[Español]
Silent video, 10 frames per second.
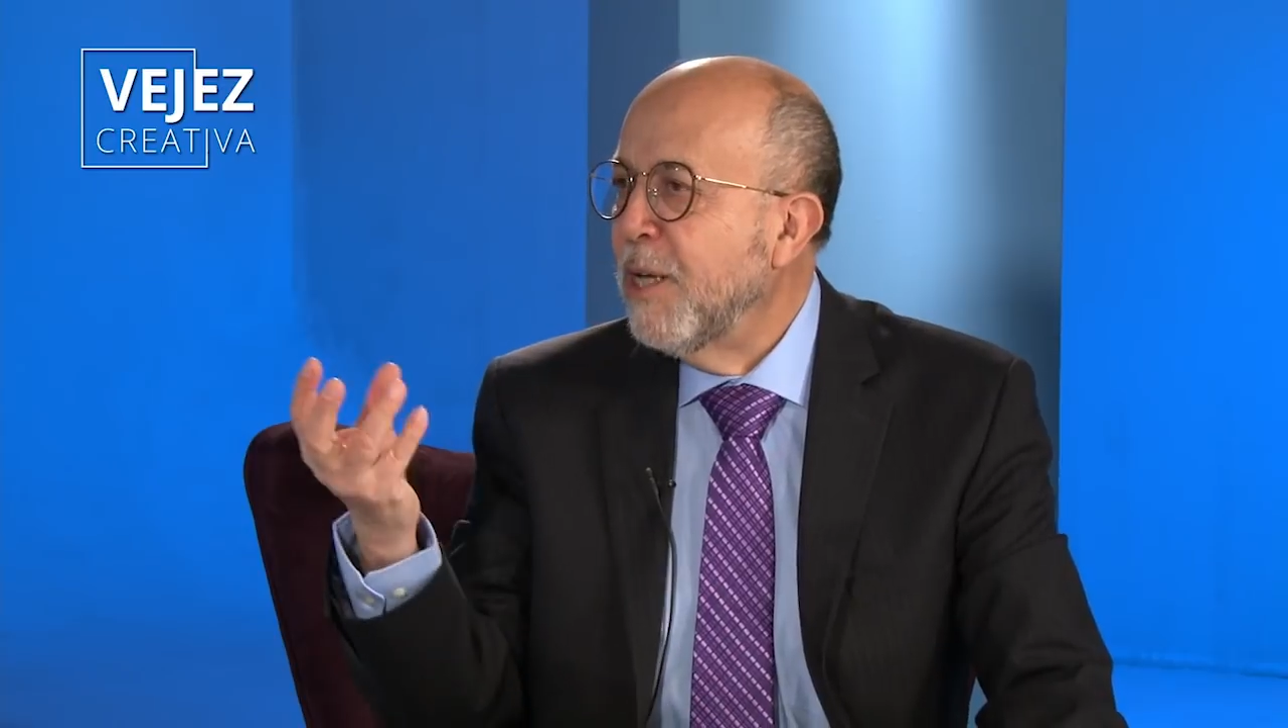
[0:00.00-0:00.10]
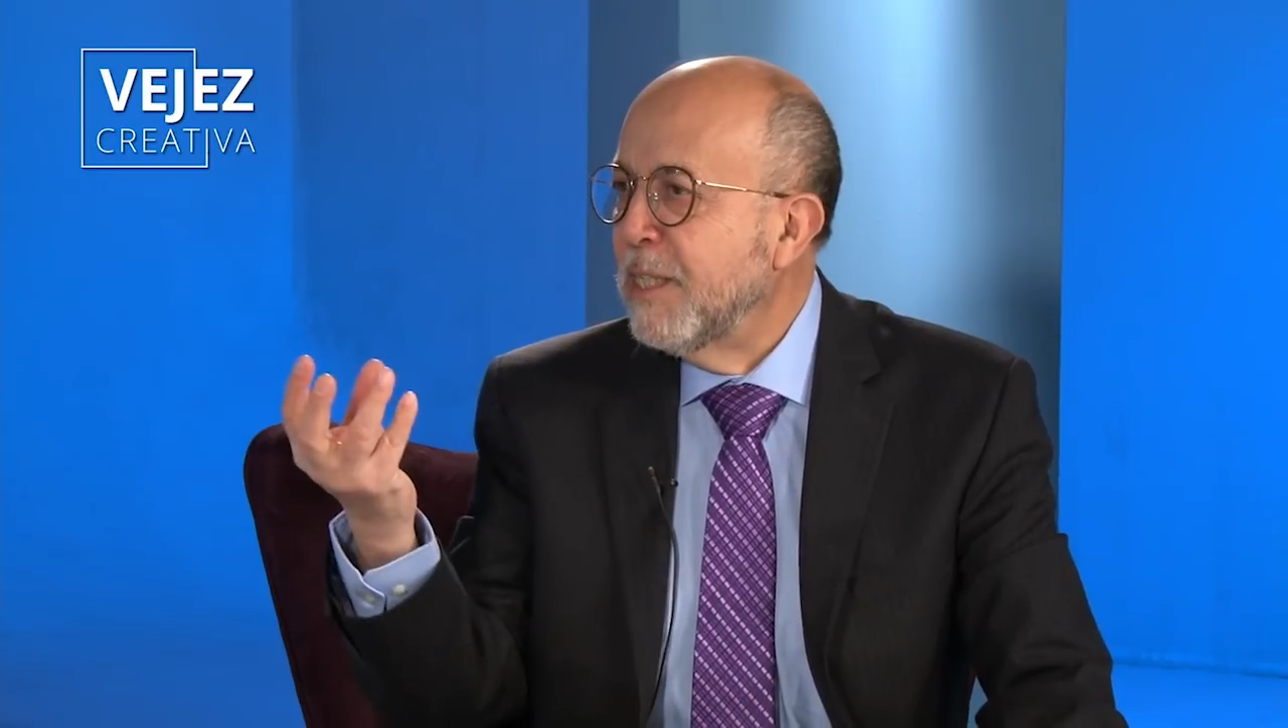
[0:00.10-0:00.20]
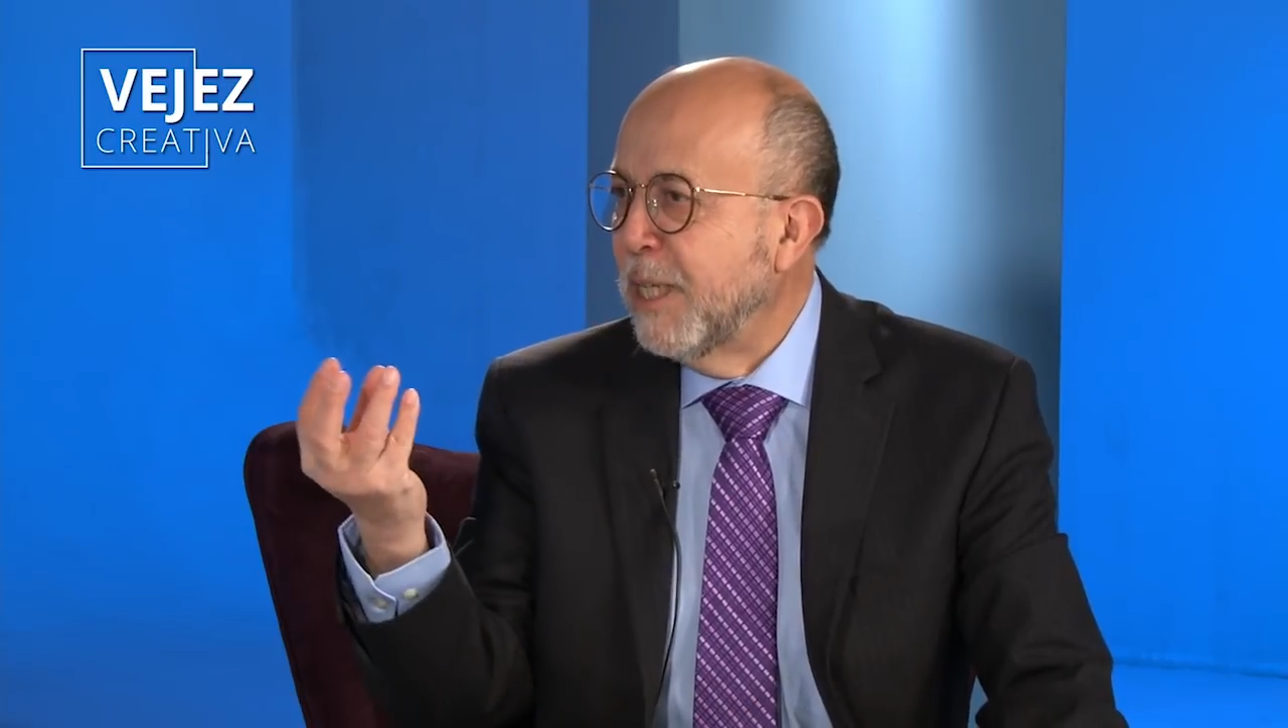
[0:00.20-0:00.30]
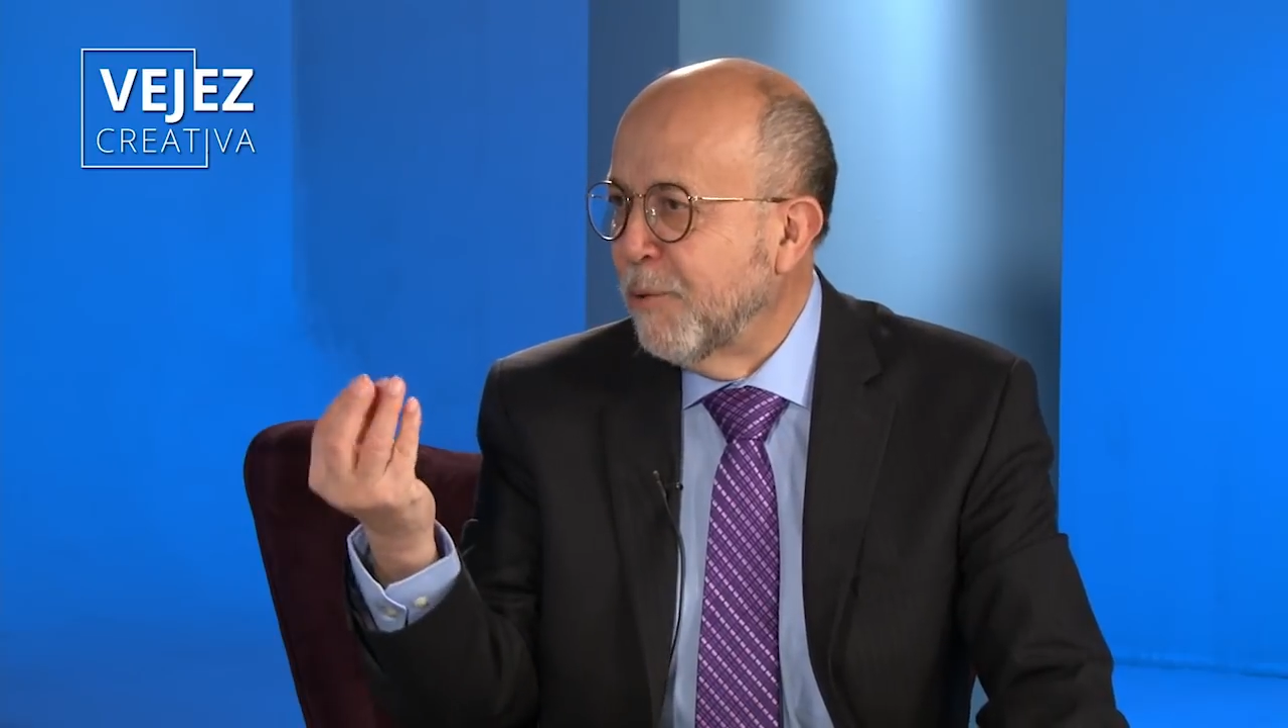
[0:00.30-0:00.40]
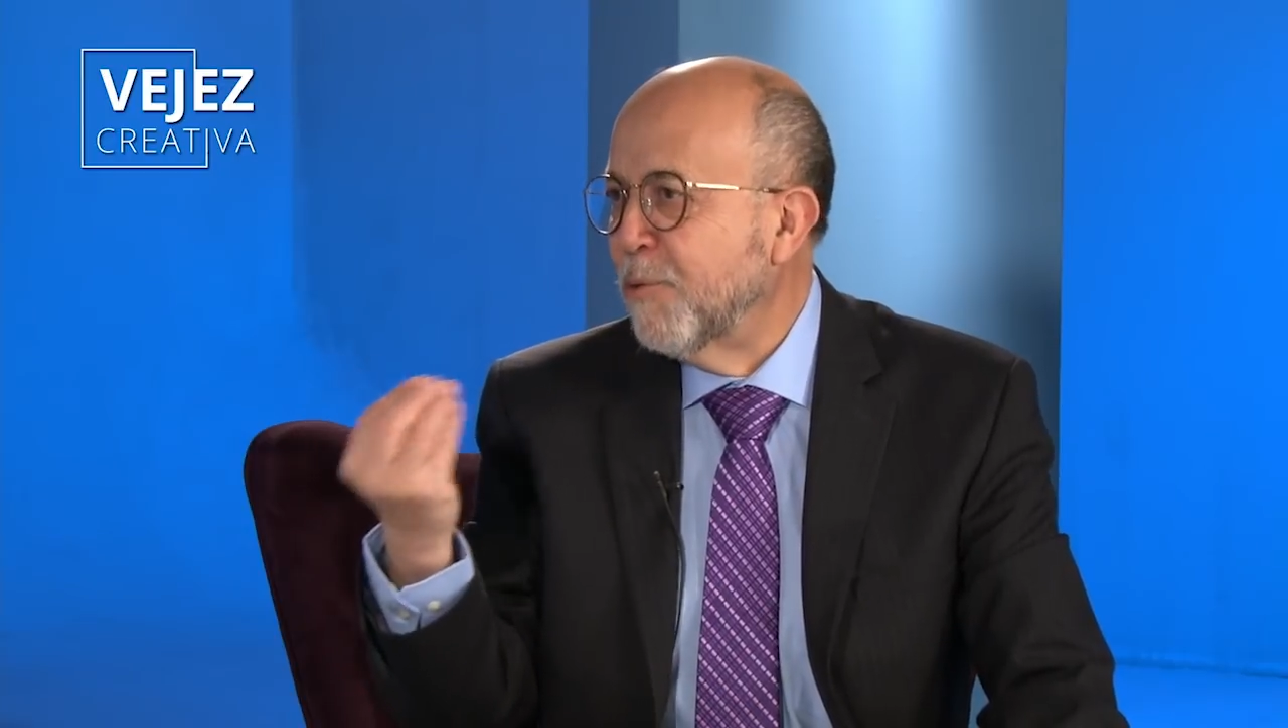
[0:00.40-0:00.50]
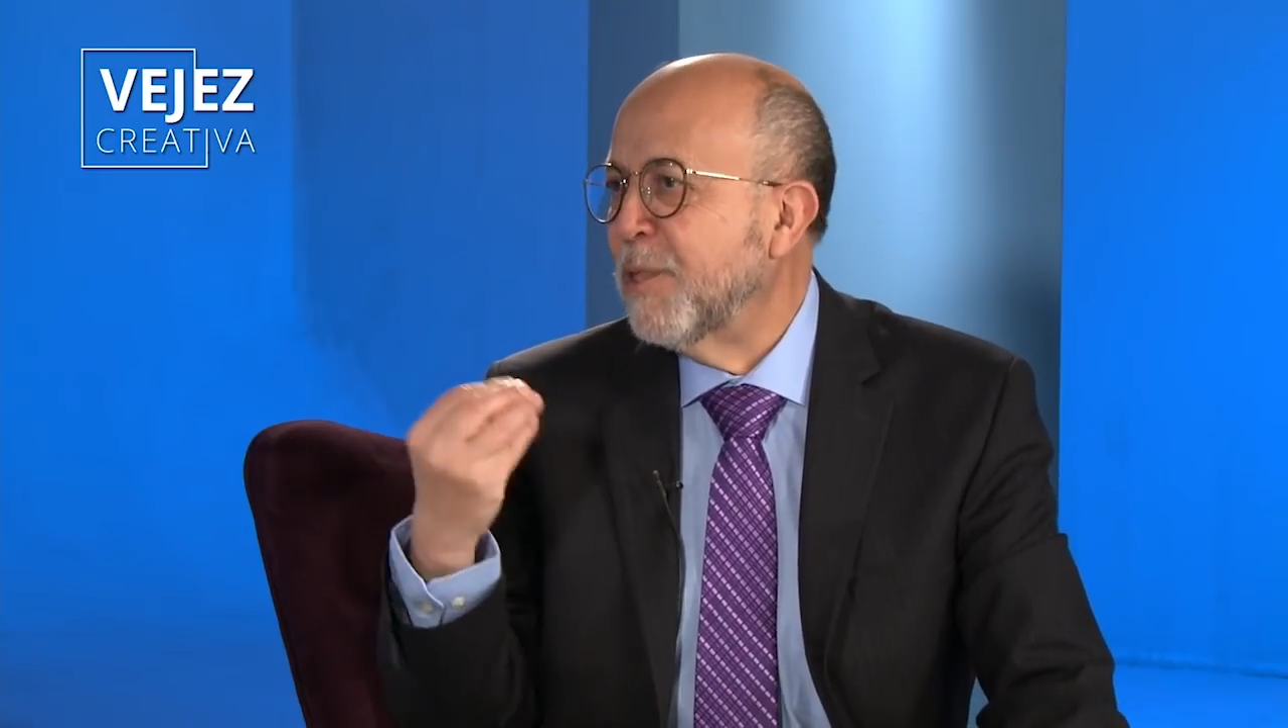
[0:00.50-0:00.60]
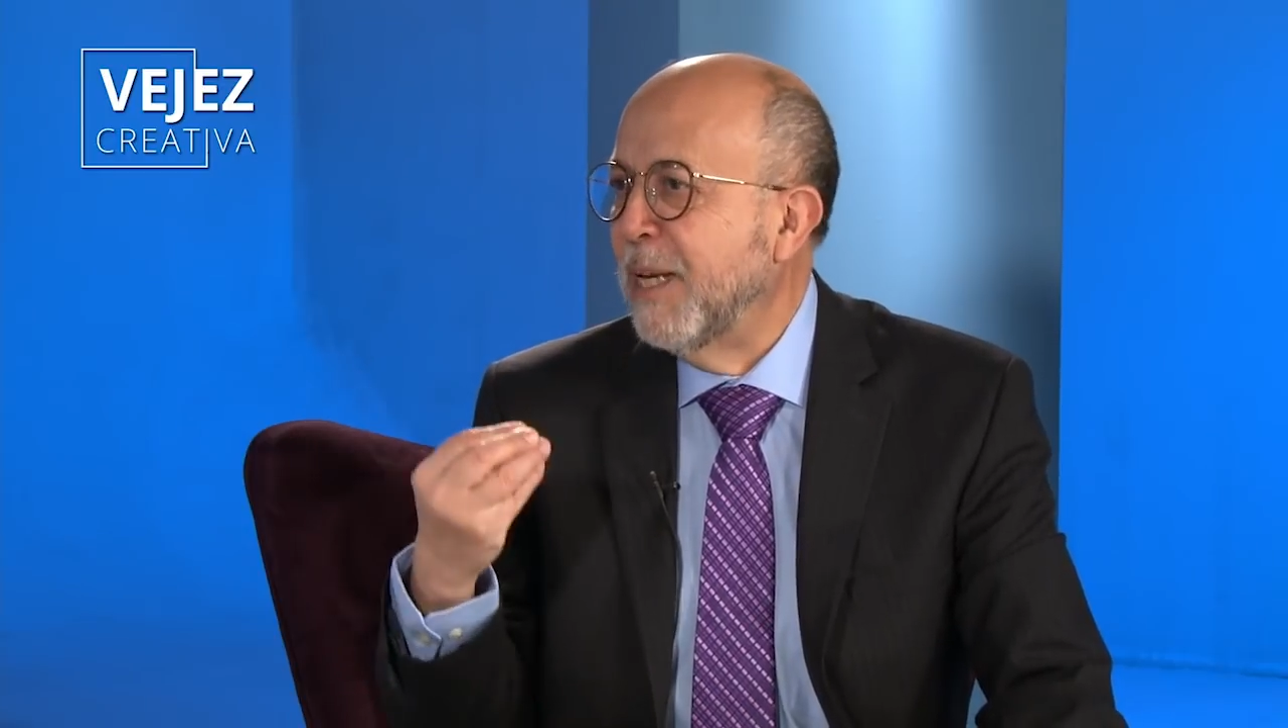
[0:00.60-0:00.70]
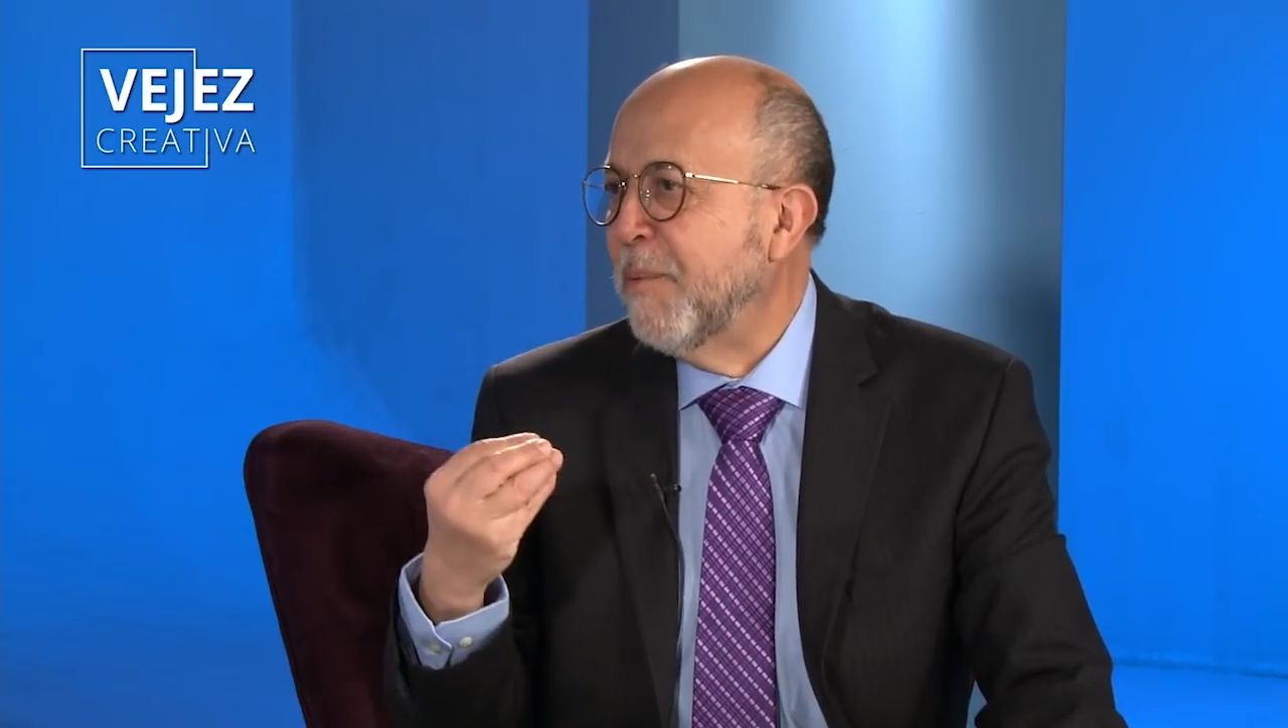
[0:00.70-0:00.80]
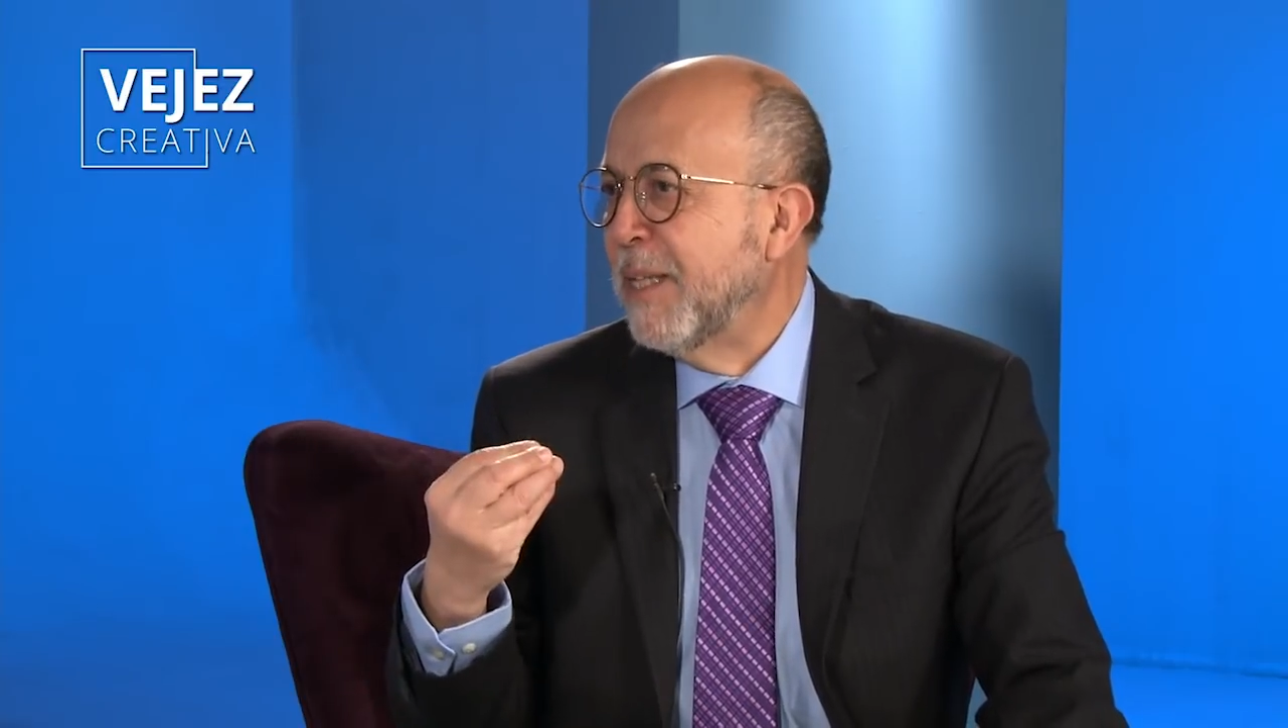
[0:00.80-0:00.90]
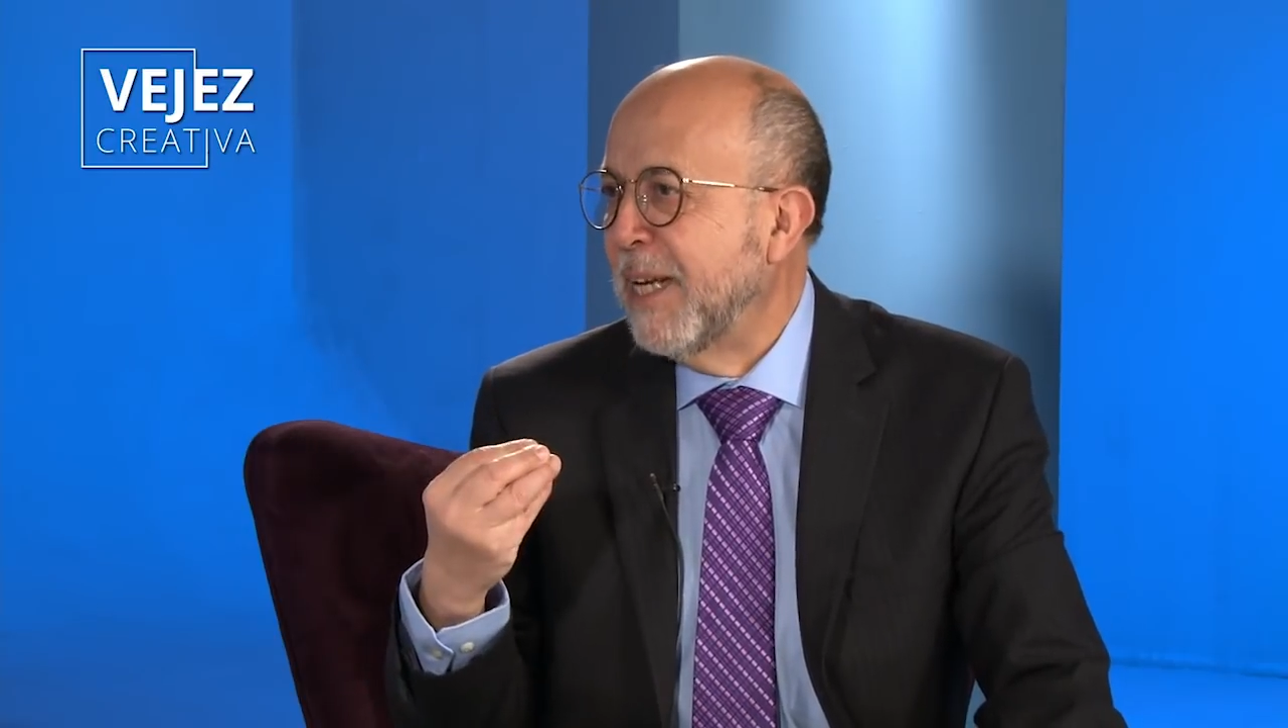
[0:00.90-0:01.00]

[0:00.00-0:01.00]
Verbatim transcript: circunscriben